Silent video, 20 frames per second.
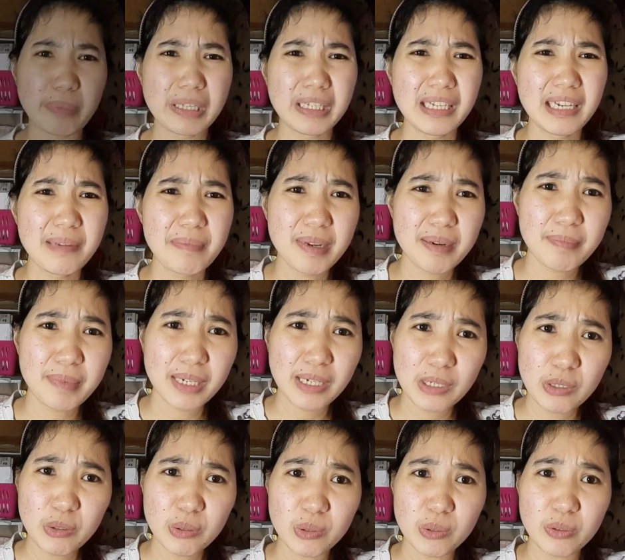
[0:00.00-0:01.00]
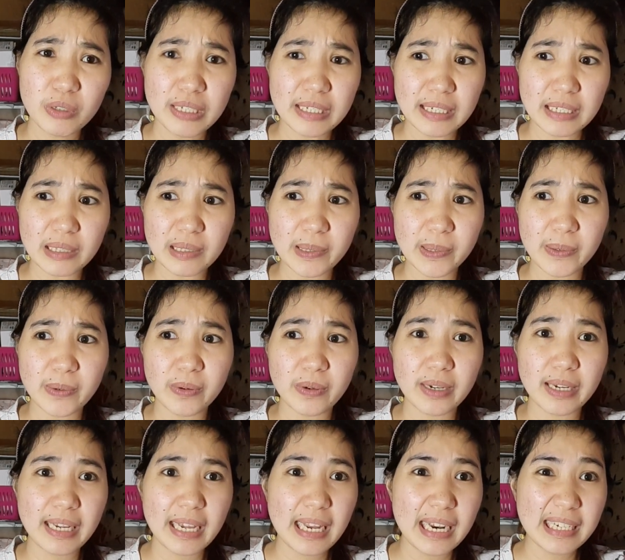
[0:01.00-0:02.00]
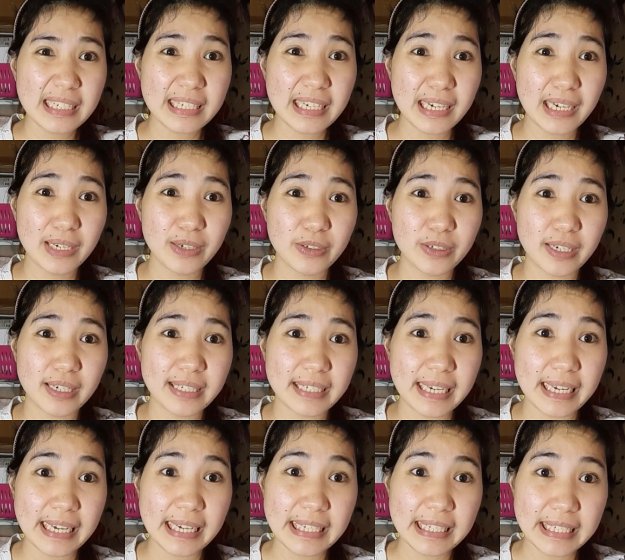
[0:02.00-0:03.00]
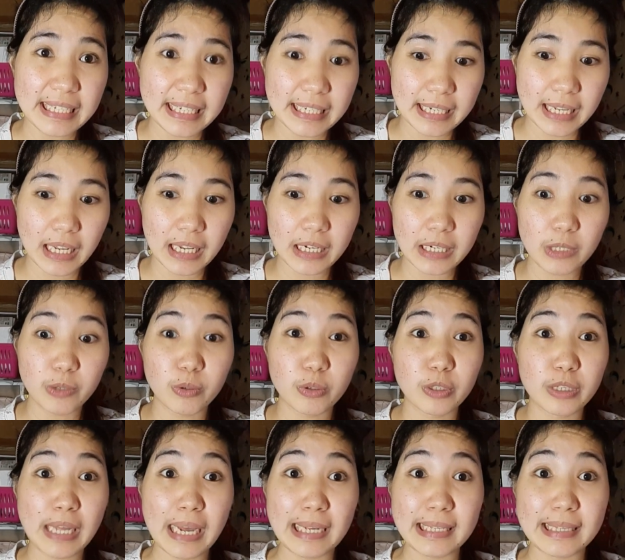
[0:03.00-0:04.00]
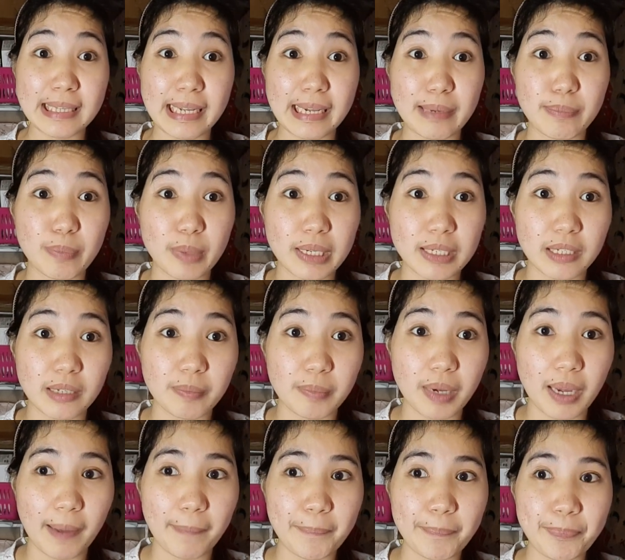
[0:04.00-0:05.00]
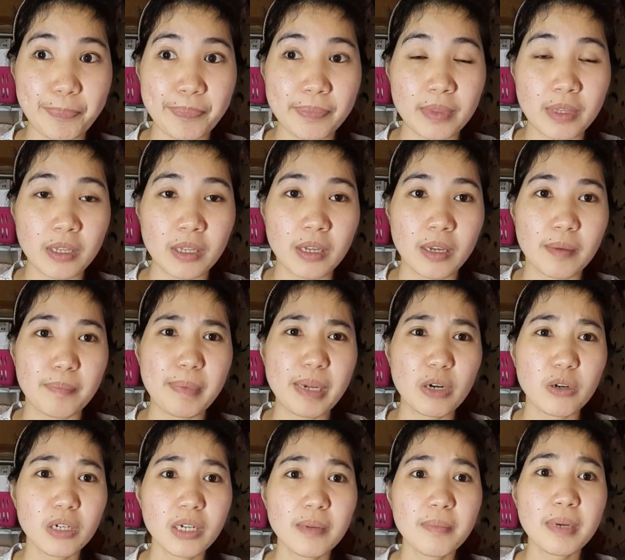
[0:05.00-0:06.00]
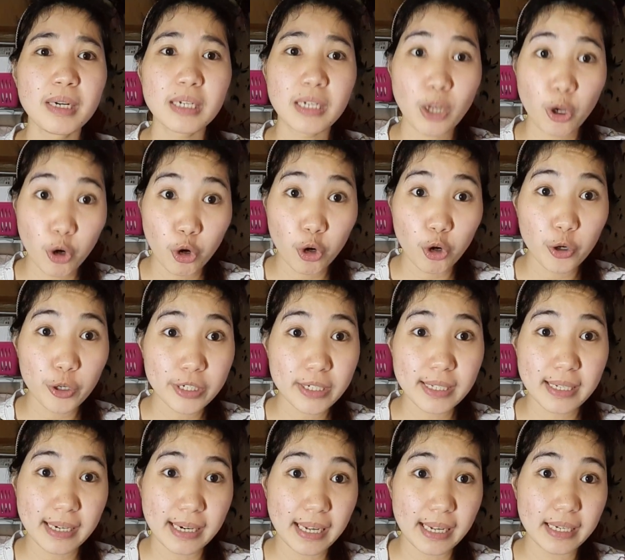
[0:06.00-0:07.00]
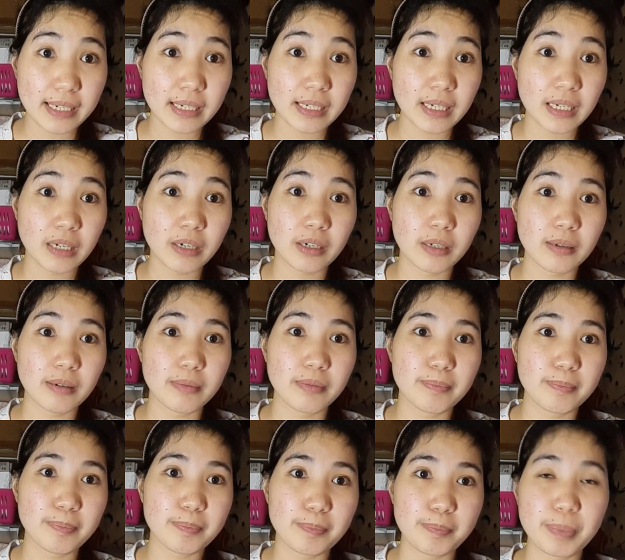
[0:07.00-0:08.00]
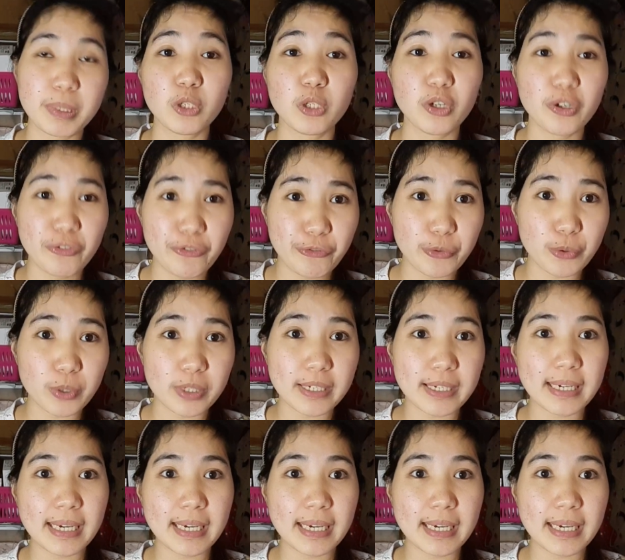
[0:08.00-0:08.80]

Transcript: Pwede naman magluto dito. Kaya lang sa ngayon kasi hindi na. Nung dati, pwede pa. Meron namang na-orderan ng Pinoy food.